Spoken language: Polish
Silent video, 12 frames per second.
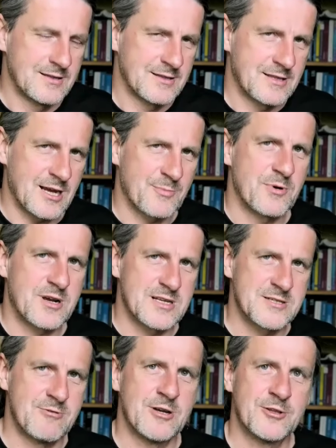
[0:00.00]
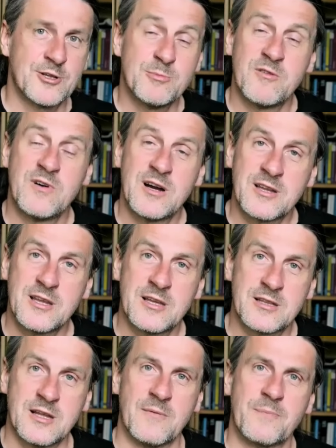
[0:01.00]
Tak pokazała anonimowa
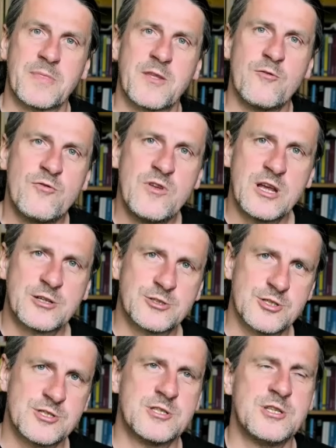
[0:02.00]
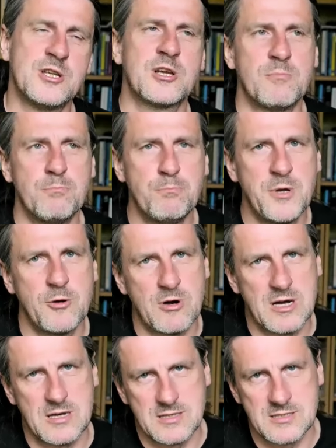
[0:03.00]
ankieta. Większość z nich
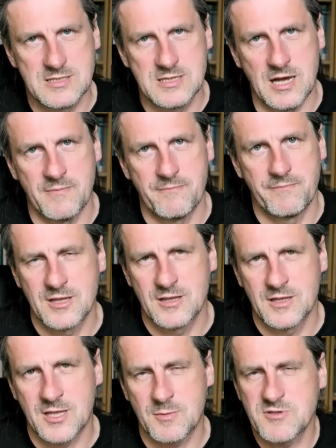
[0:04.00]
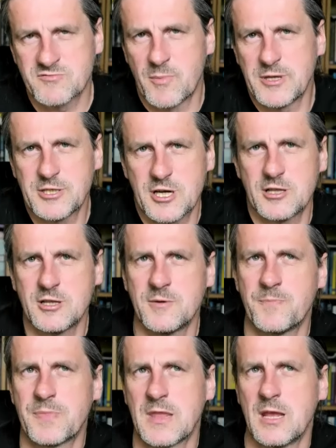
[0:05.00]
była za. Natomiast w momencie, kiedy
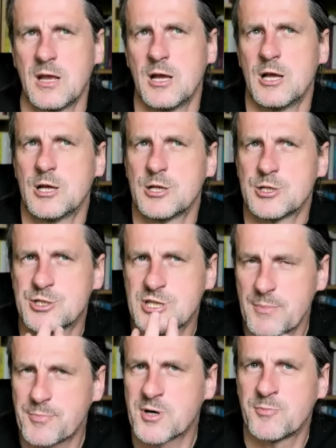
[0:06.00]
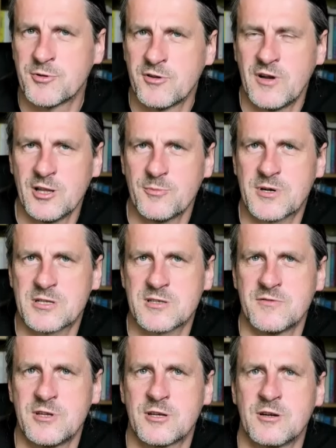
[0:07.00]
zaproponowano
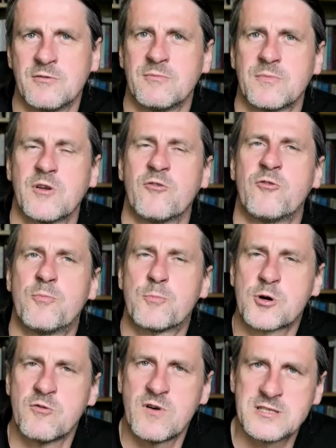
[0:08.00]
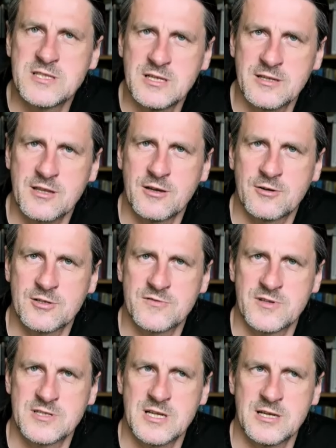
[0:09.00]
pracownikom wprowadzenie takiego
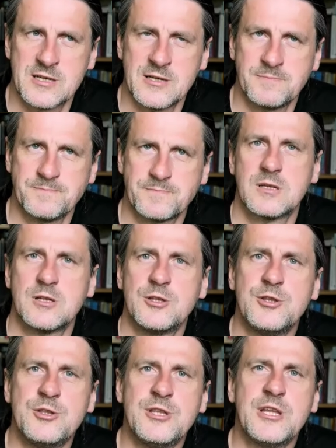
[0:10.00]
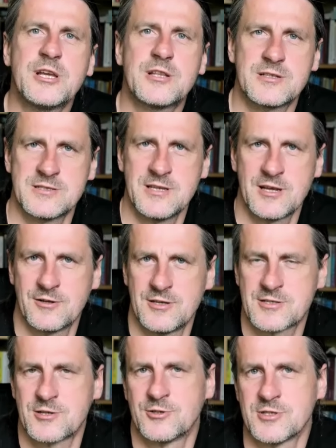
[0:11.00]
rozwiązania, nikt z niego nie
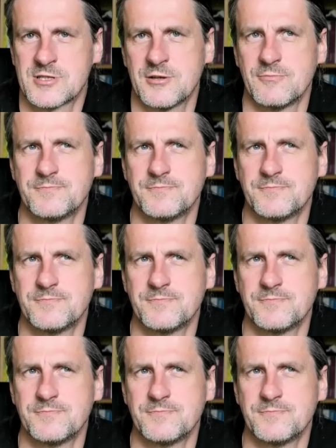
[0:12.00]
skorzystał.